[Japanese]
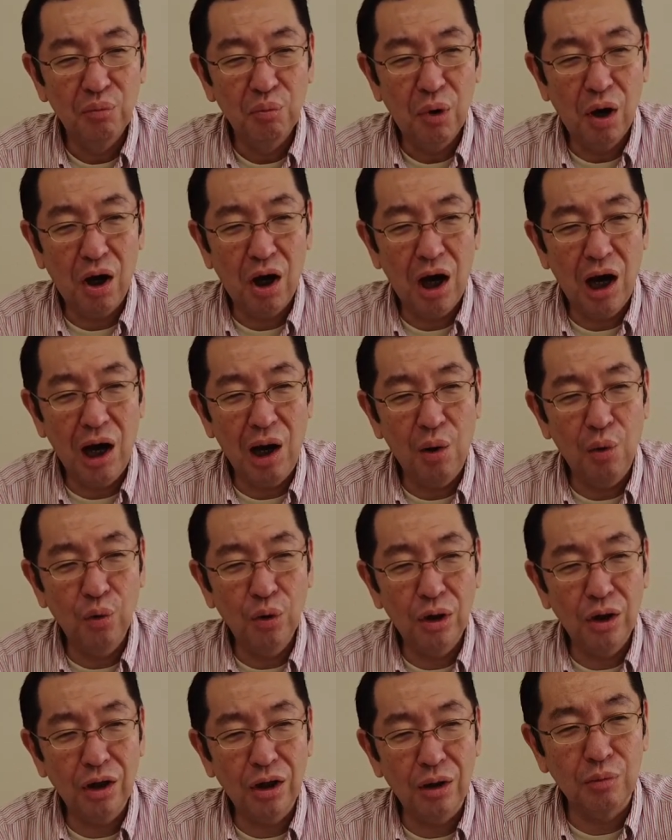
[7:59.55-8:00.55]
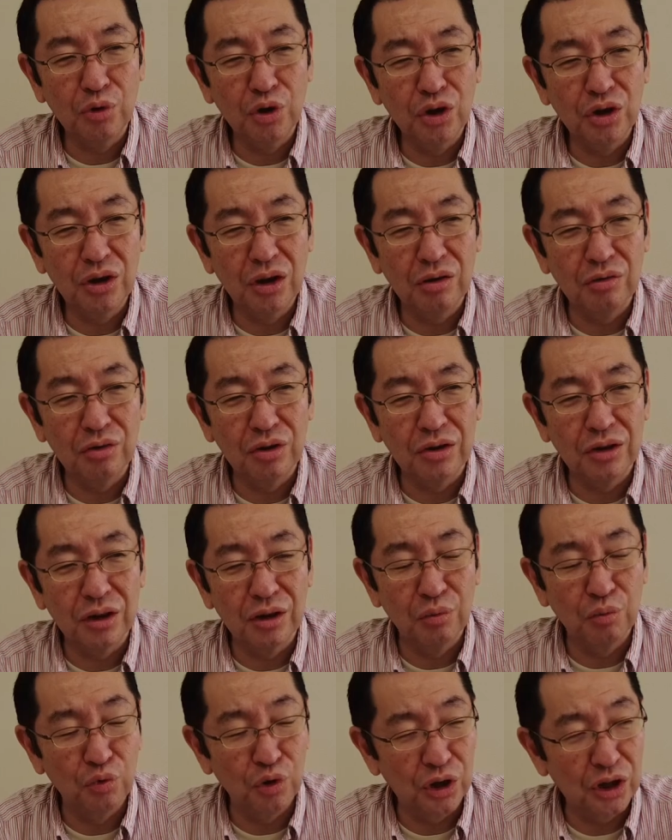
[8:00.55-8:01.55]
まあ、顔なも似てるんですけ
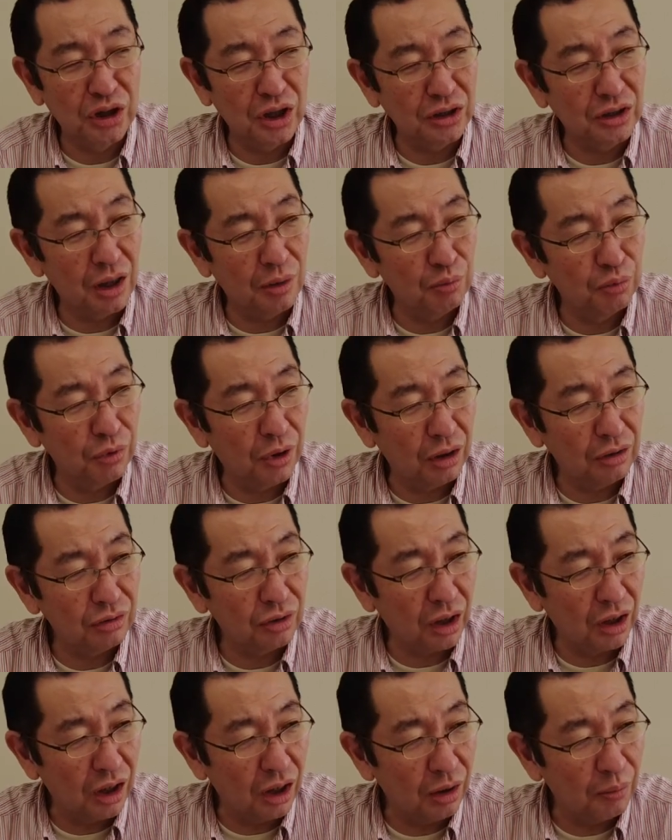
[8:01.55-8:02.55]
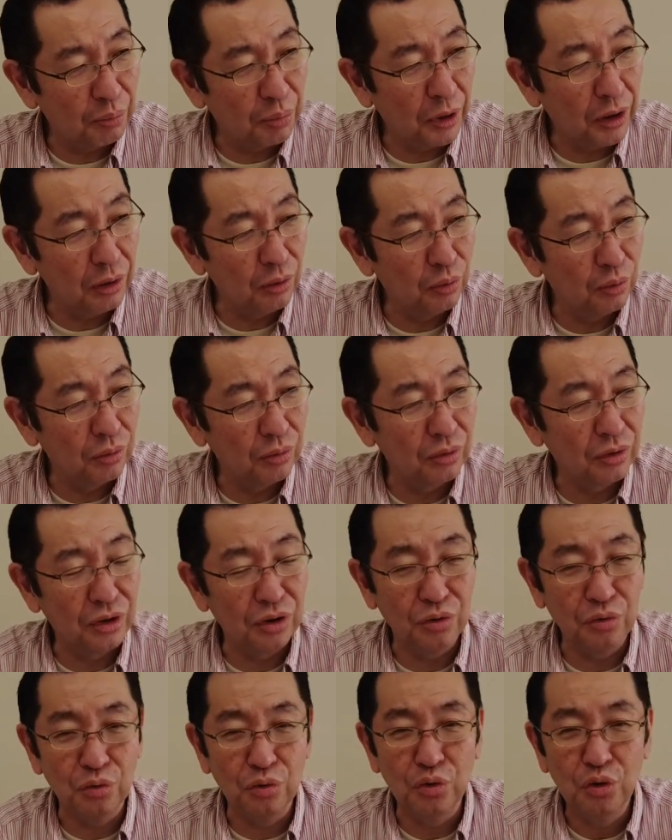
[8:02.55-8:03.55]
ども北サンブラックだなやっぱりっ
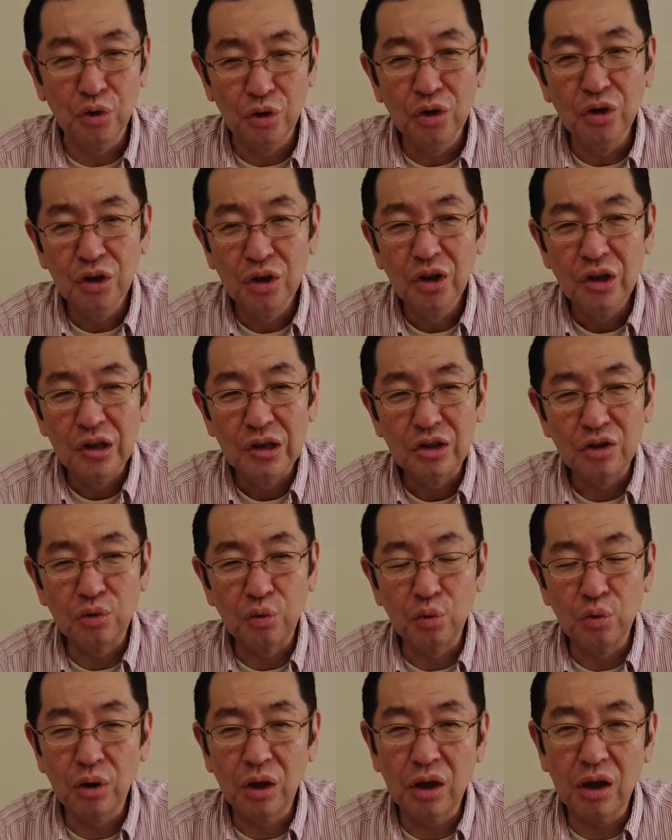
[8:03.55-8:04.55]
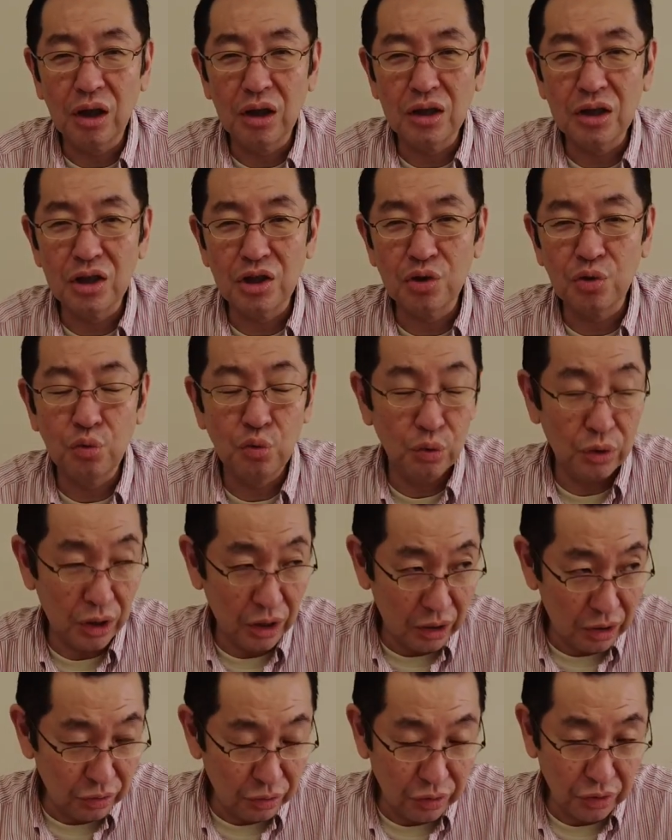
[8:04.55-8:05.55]
ていうそんな感じを受
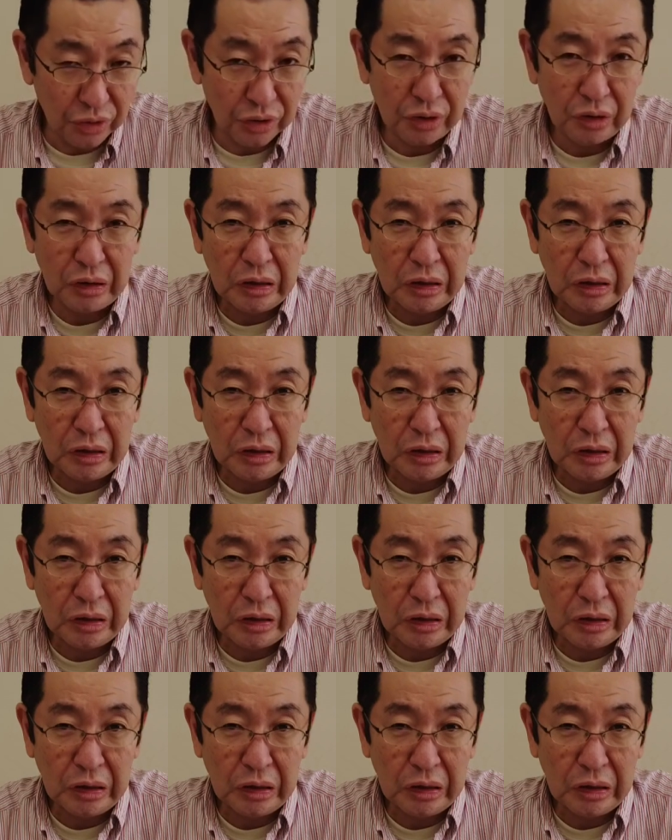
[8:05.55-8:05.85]
ける、